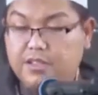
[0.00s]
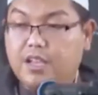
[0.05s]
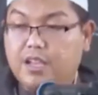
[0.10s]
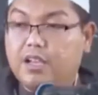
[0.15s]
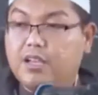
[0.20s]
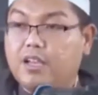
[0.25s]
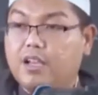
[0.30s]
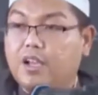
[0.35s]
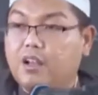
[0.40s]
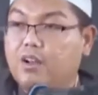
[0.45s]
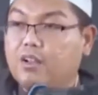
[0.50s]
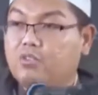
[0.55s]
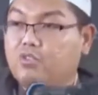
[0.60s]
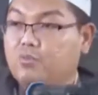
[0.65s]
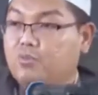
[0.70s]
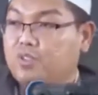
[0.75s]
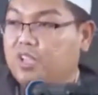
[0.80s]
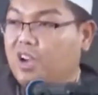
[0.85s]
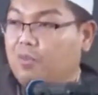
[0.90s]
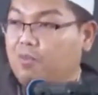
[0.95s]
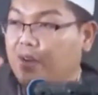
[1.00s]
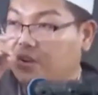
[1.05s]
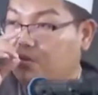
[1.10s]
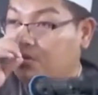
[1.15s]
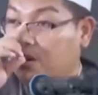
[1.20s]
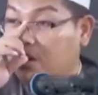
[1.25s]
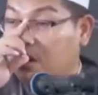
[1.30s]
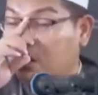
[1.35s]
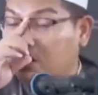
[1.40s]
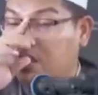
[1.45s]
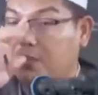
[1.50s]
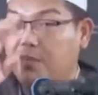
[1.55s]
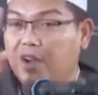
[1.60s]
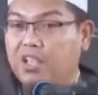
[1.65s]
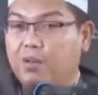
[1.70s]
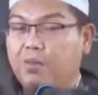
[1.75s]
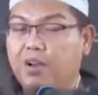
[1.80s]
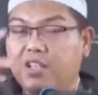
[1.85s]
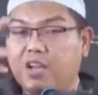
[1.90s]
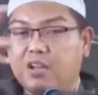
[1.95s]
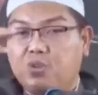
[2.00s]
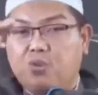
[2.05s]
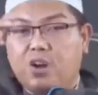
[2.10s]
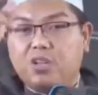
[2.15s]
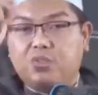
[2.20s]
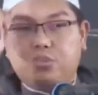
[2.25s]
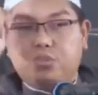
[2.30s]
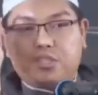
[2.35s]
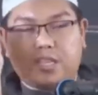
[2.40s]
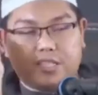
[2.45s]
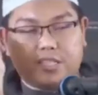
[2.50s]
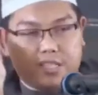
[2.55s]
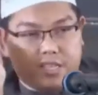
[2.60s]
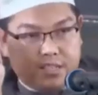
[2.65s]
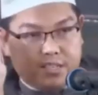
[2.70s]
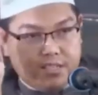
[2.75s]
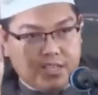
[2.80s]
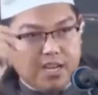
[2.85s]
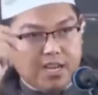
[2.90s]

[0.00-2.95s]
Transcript: ya kalau antum punya hafal Quran, enggak usah banyak-banyak, dua juz aja,